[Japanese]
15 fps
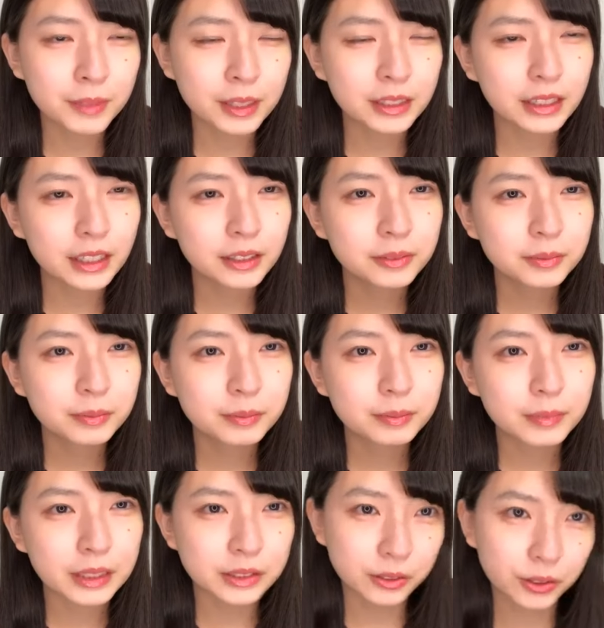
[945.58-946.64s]
なんだ
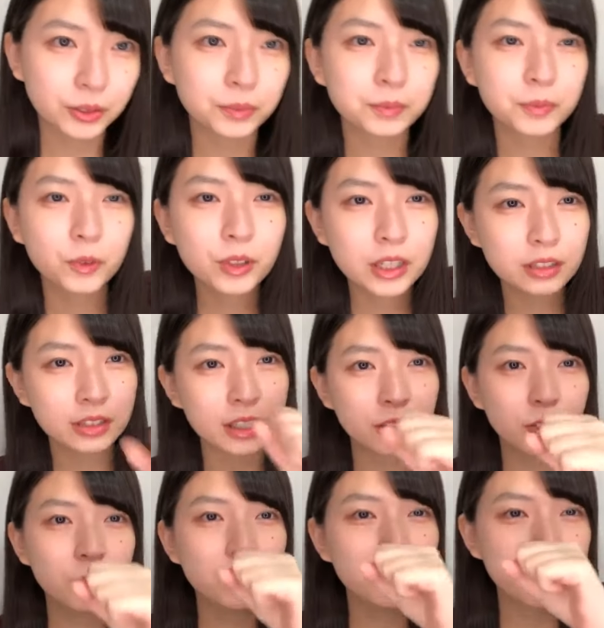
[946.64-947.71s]
あそう音楽が
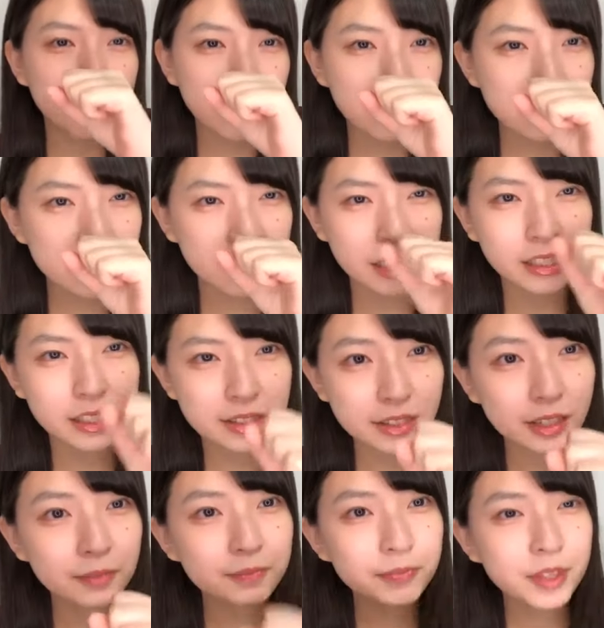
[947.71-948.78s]
根本にあるじゃないで
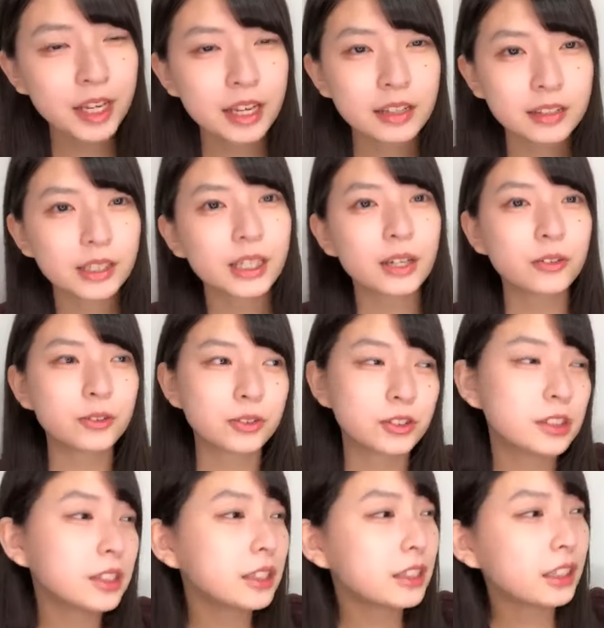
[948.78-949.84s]
すかで結構
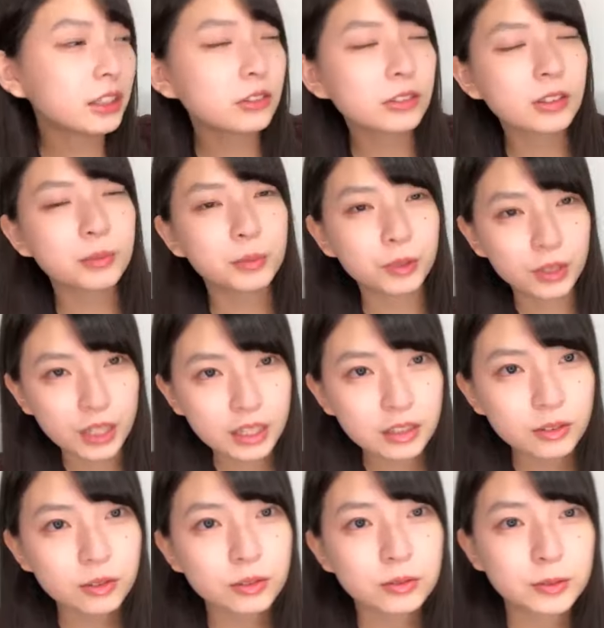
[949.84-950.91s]
ツイッターとかも
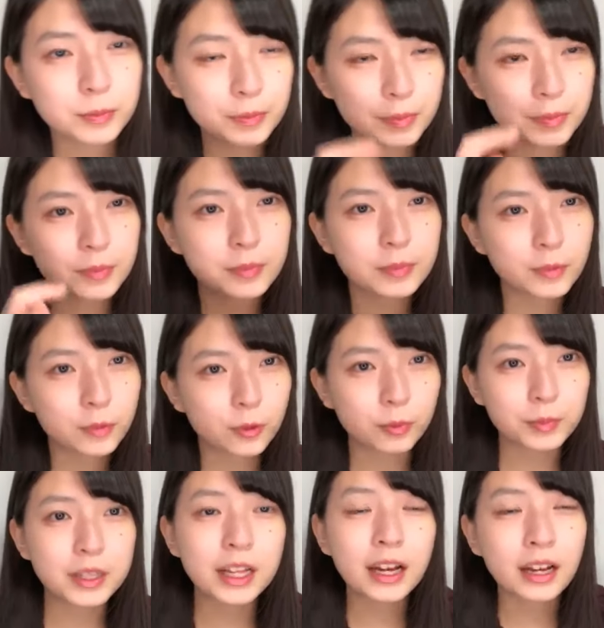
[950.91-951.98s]
ねこうこ
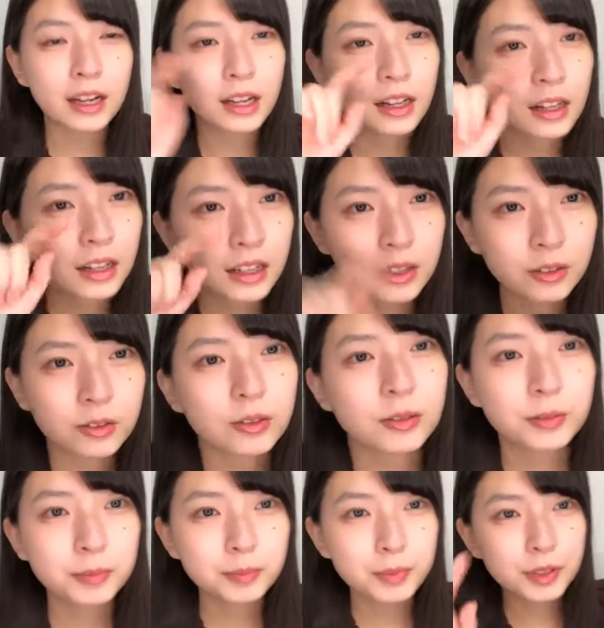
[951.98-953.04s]
う見ながら
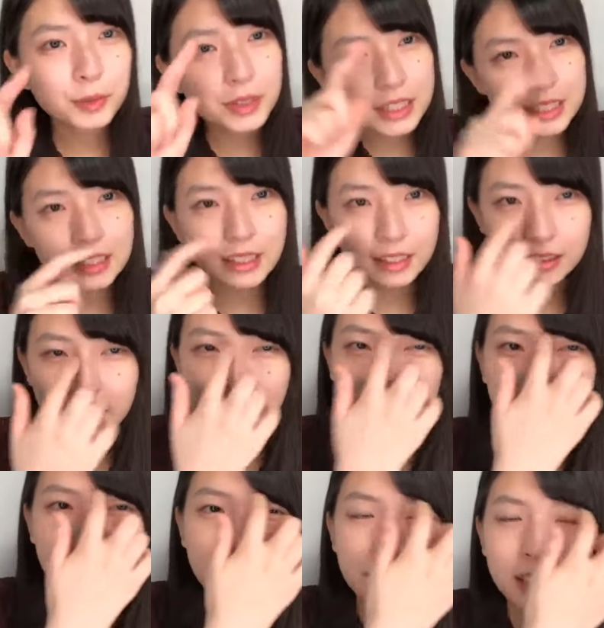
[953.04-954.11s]
こうポチポチってやっ
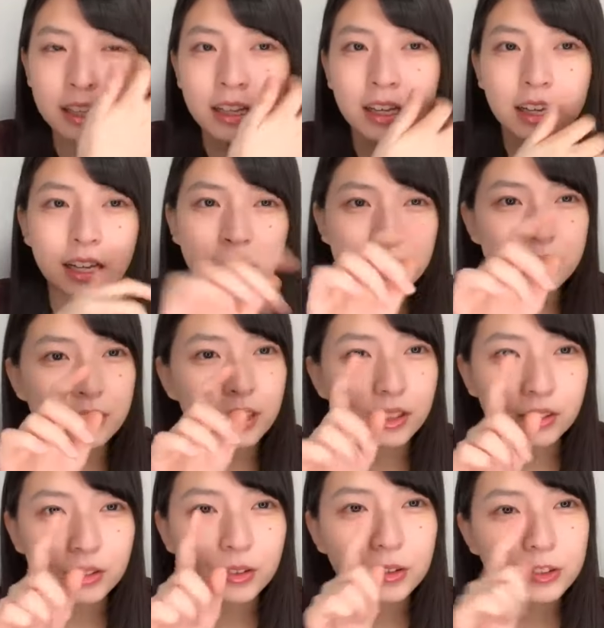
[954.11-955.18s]
て「
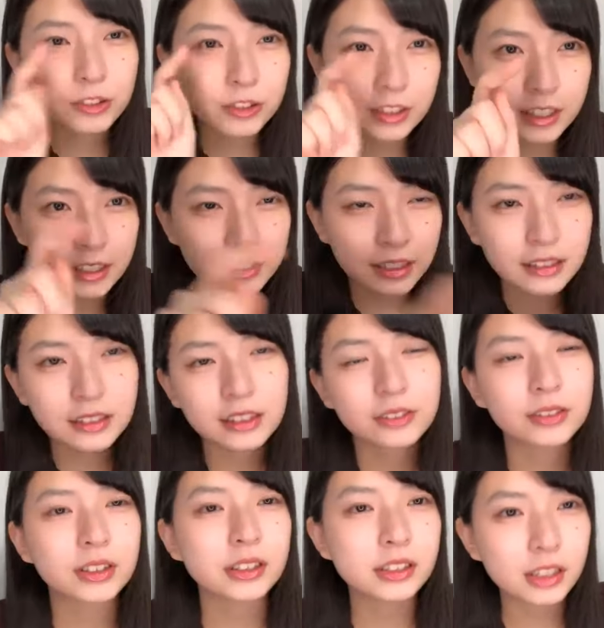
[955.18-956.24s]
ハッシュタグ北条図カンタータ」
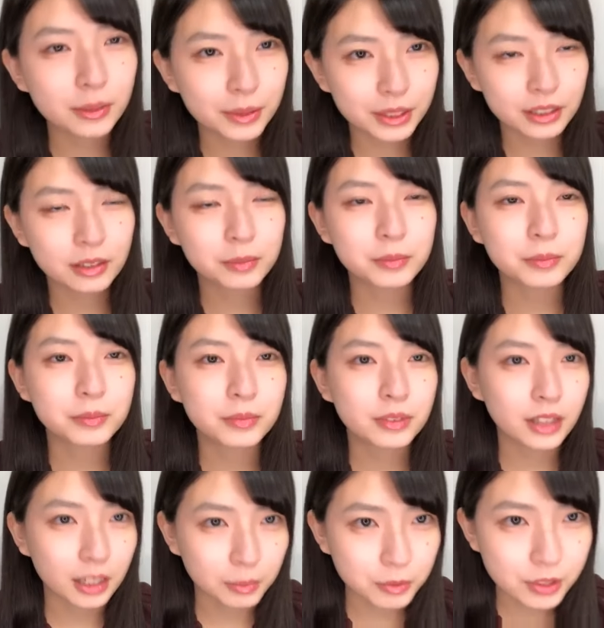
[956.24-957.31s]
とかで調べて
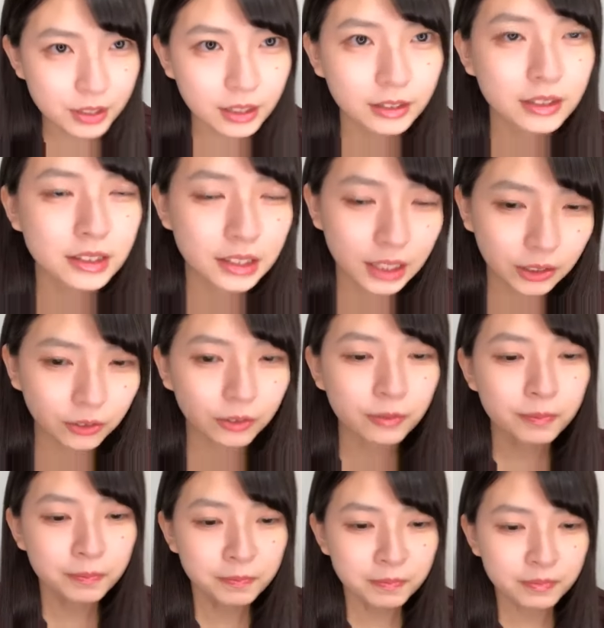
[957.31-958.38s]
たりもしたんですけど
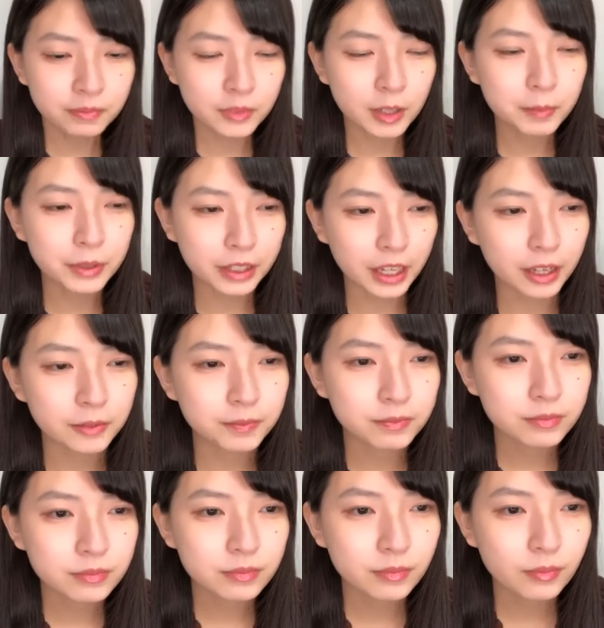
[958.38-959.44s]
やっぱね
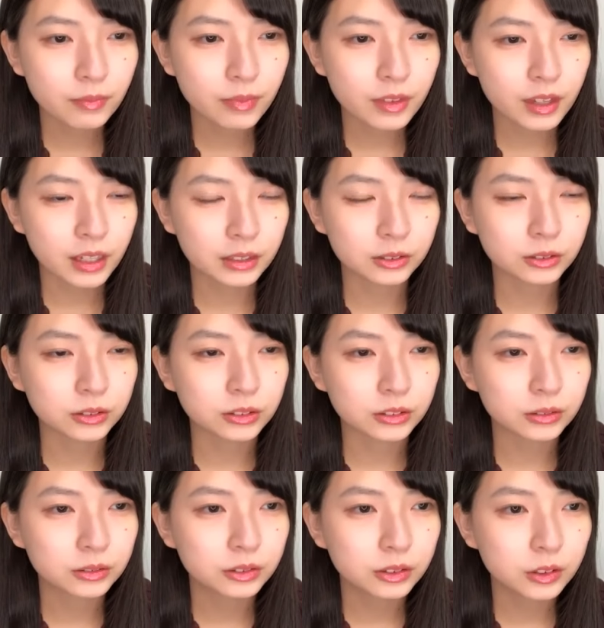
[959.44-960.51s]
あ
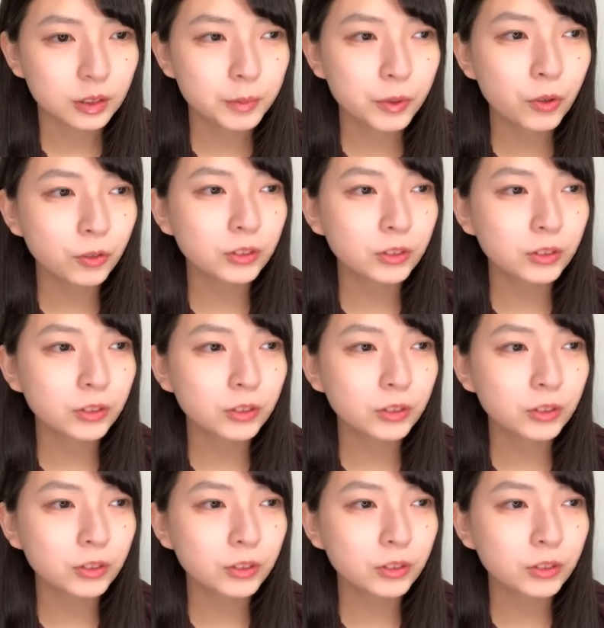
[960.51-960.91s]
のやっぱ